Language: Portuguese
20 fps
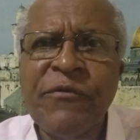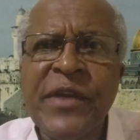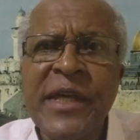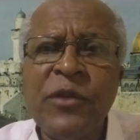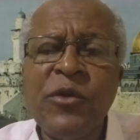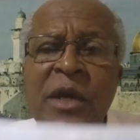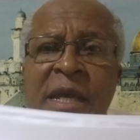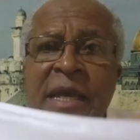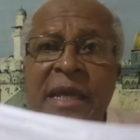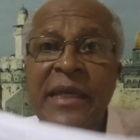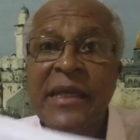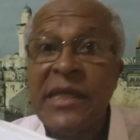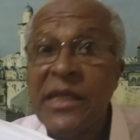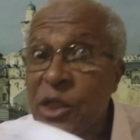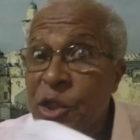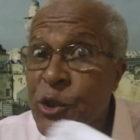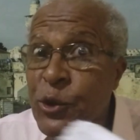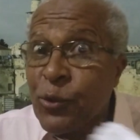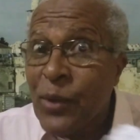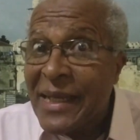vivendo.
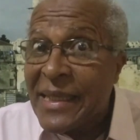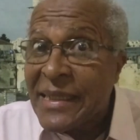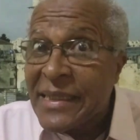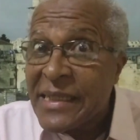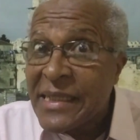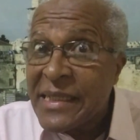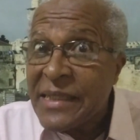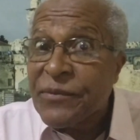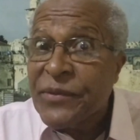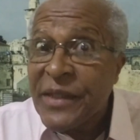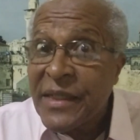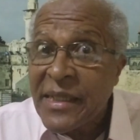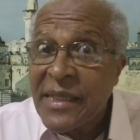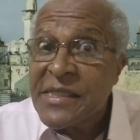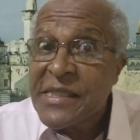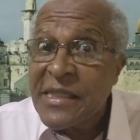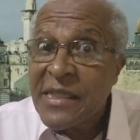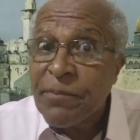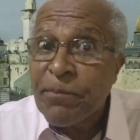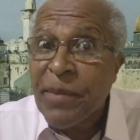E isto aqui,
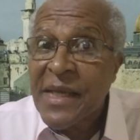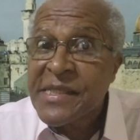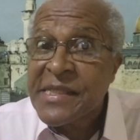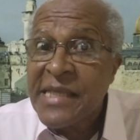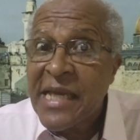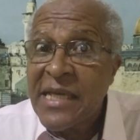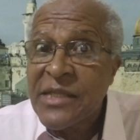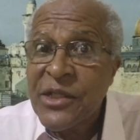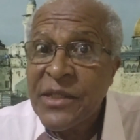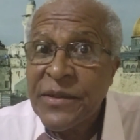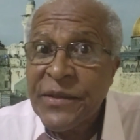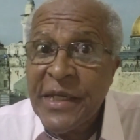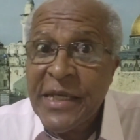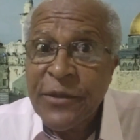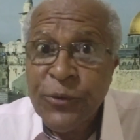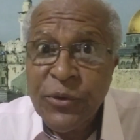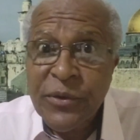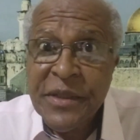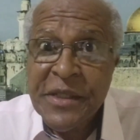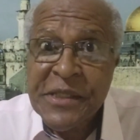diga-se de passagem,
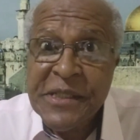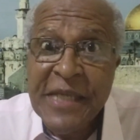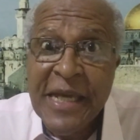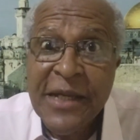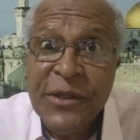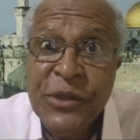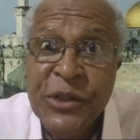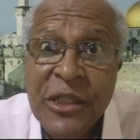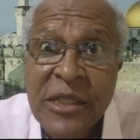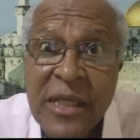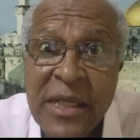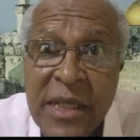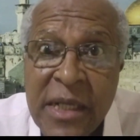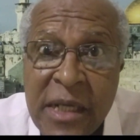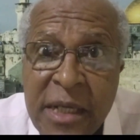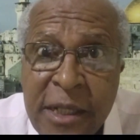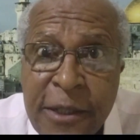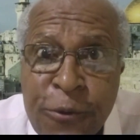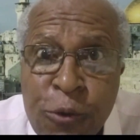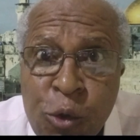dentro de sete
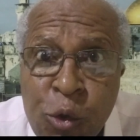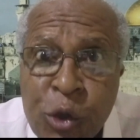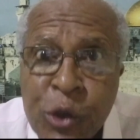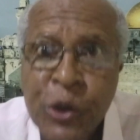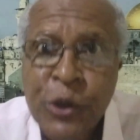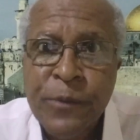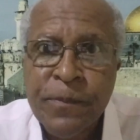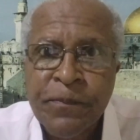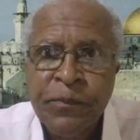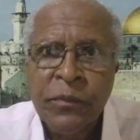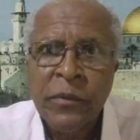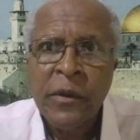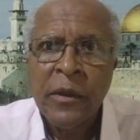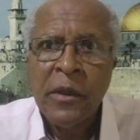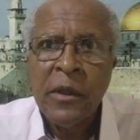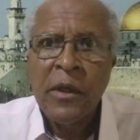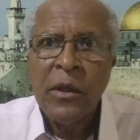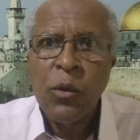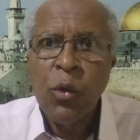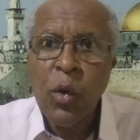anos
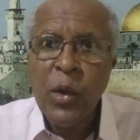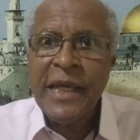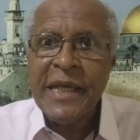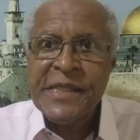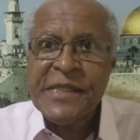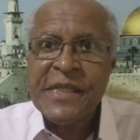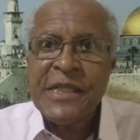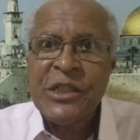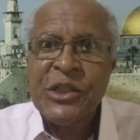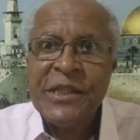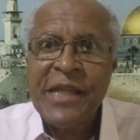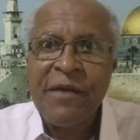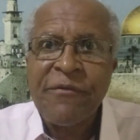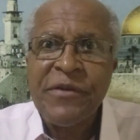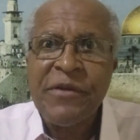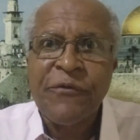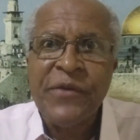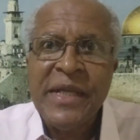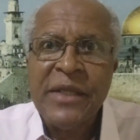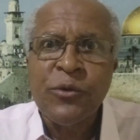o que se está
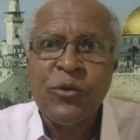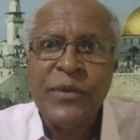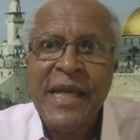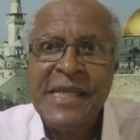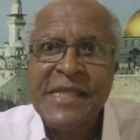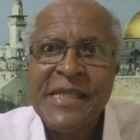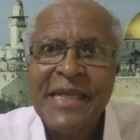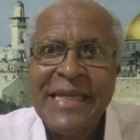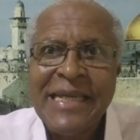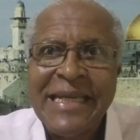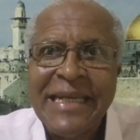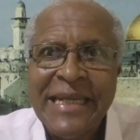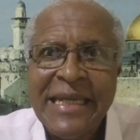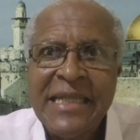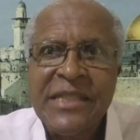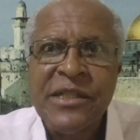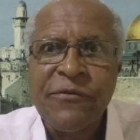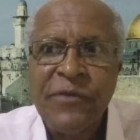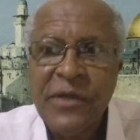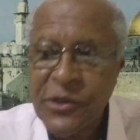vivendo nessa
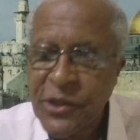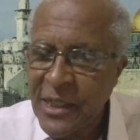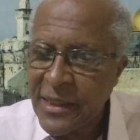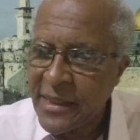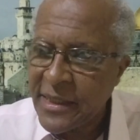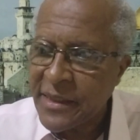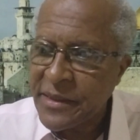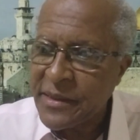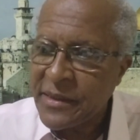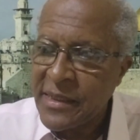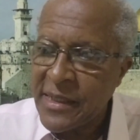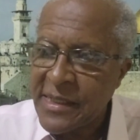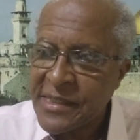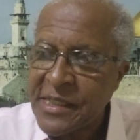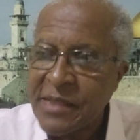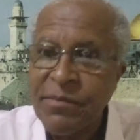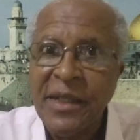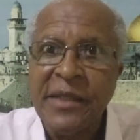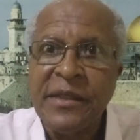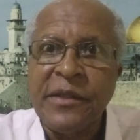igreja evangélica da
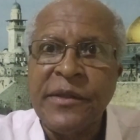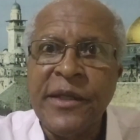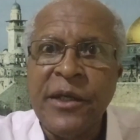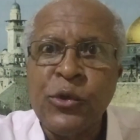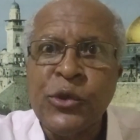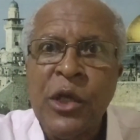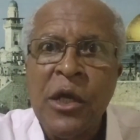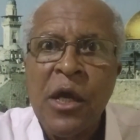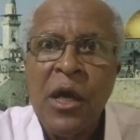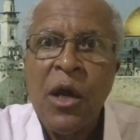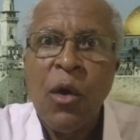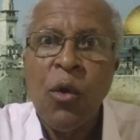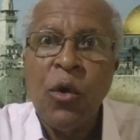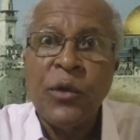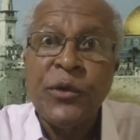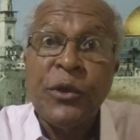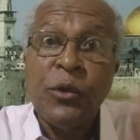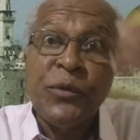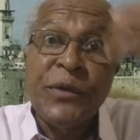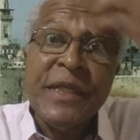Assembleia de Deus,
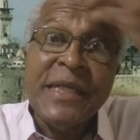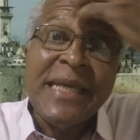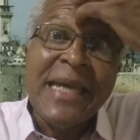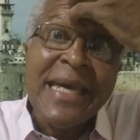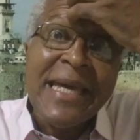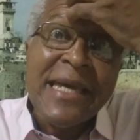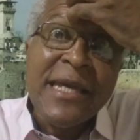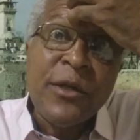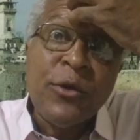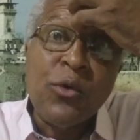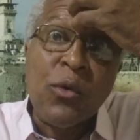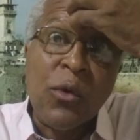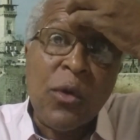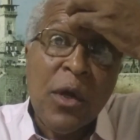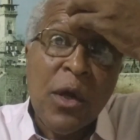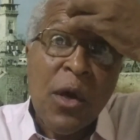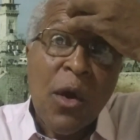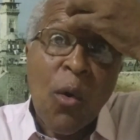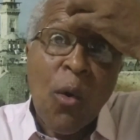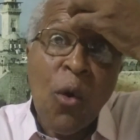onde o dinheiro,
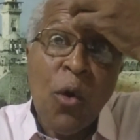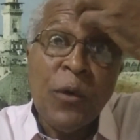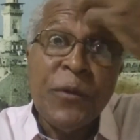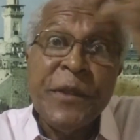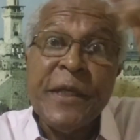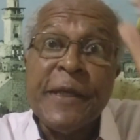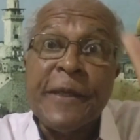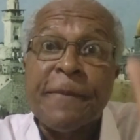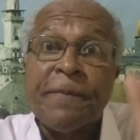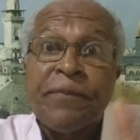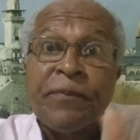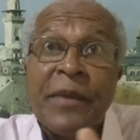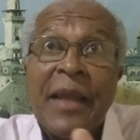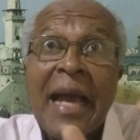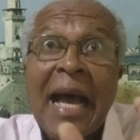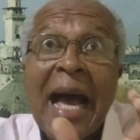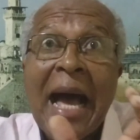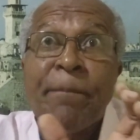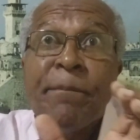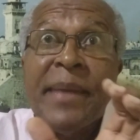onde
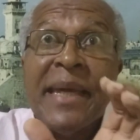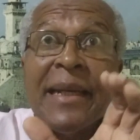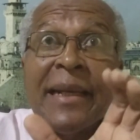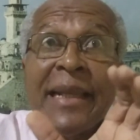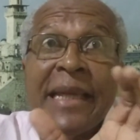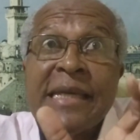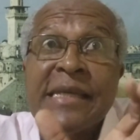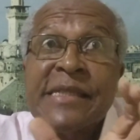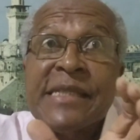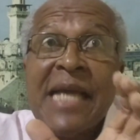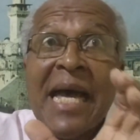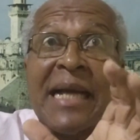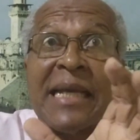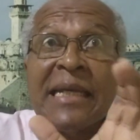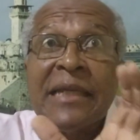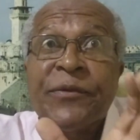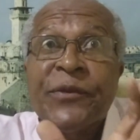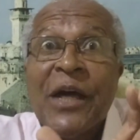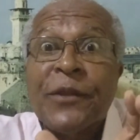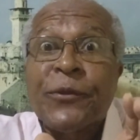a beleza,
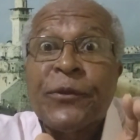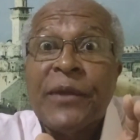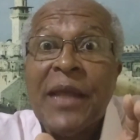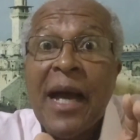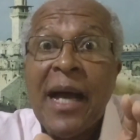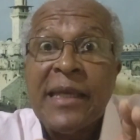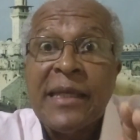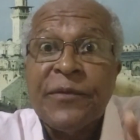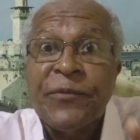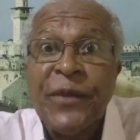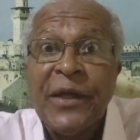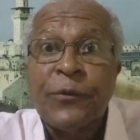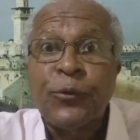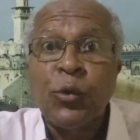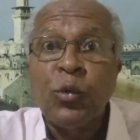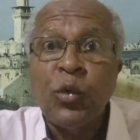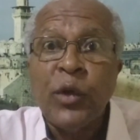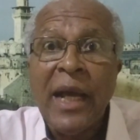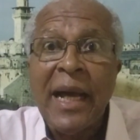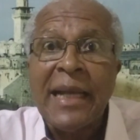a
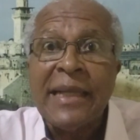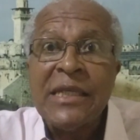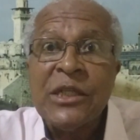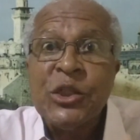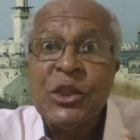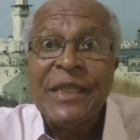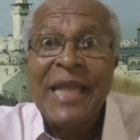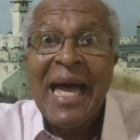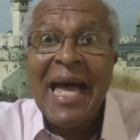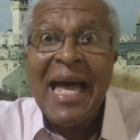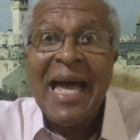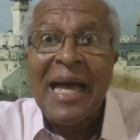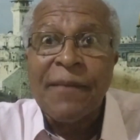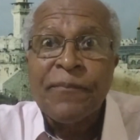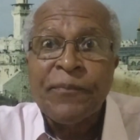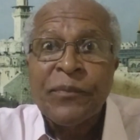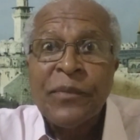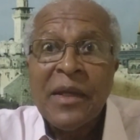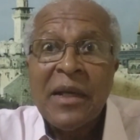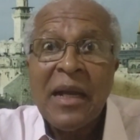arquitetura
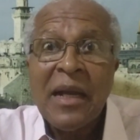está